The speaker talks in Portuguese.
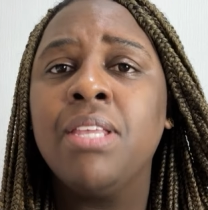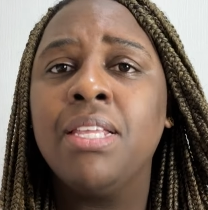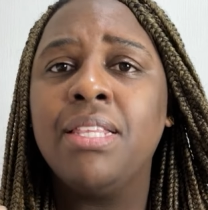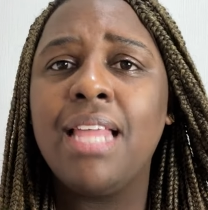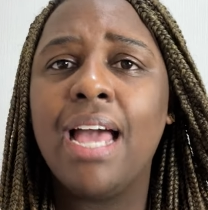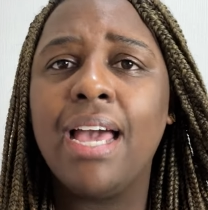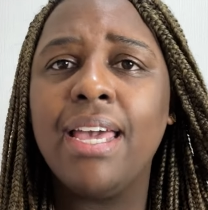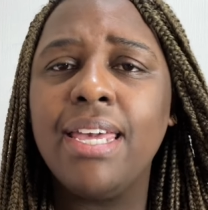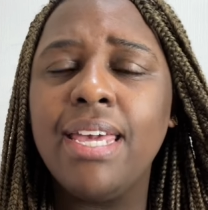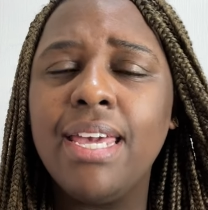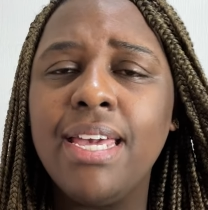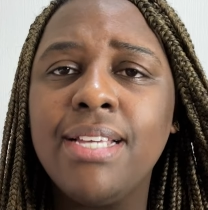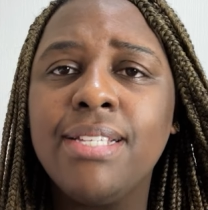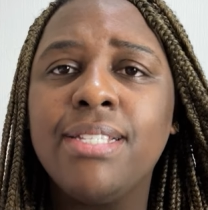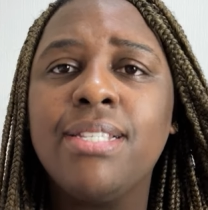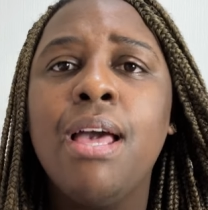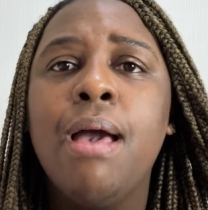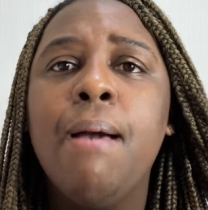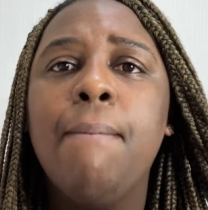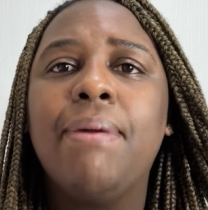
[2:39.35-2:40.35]

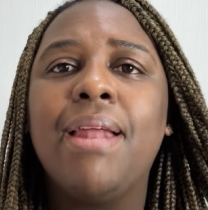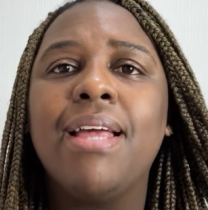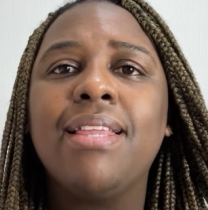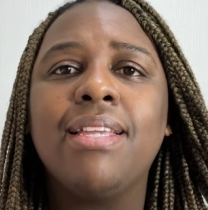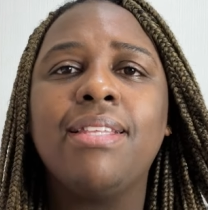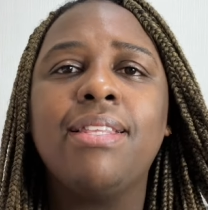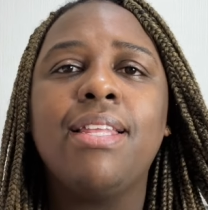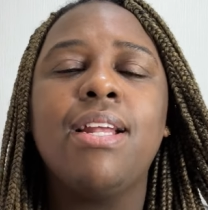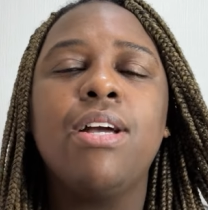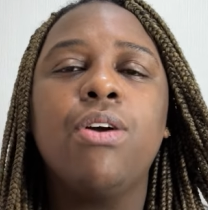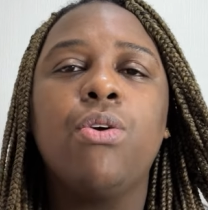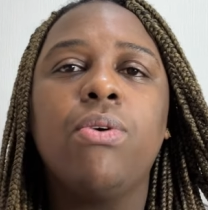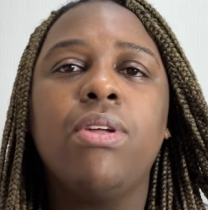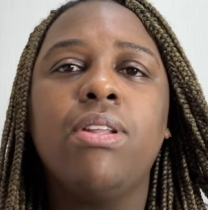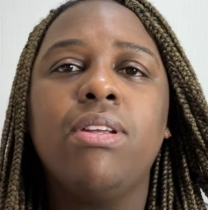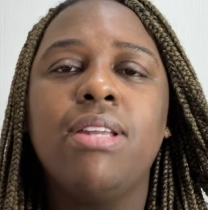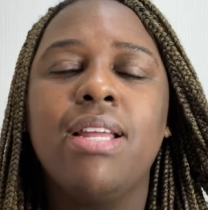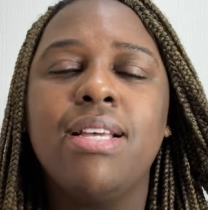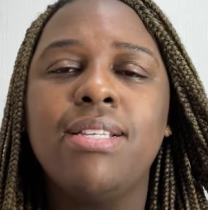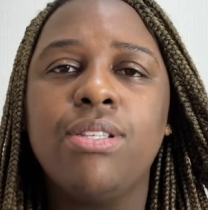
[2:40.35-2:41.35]
Thaís, para estar tá
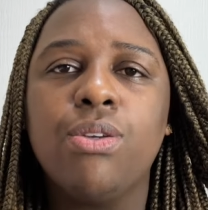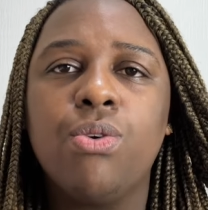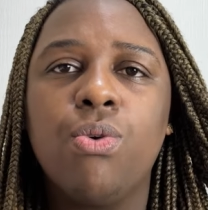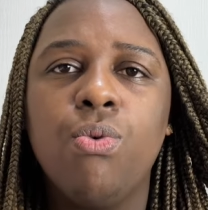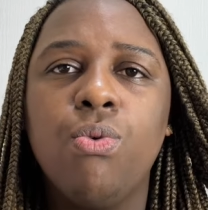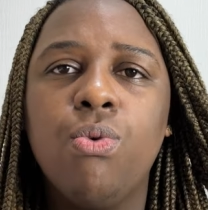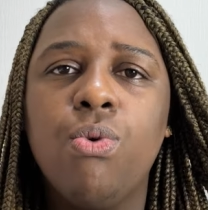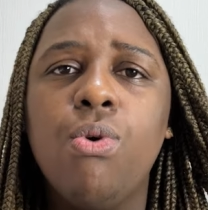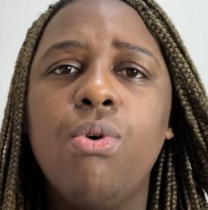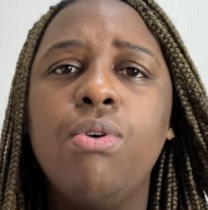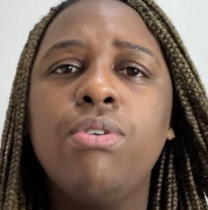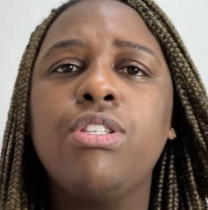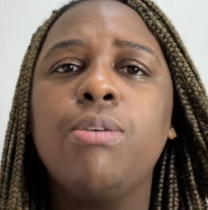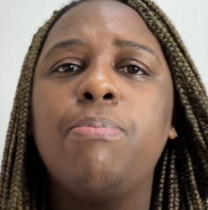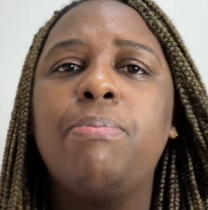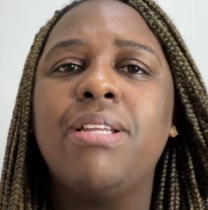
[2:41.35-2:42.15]
tranquilo nesse concurso,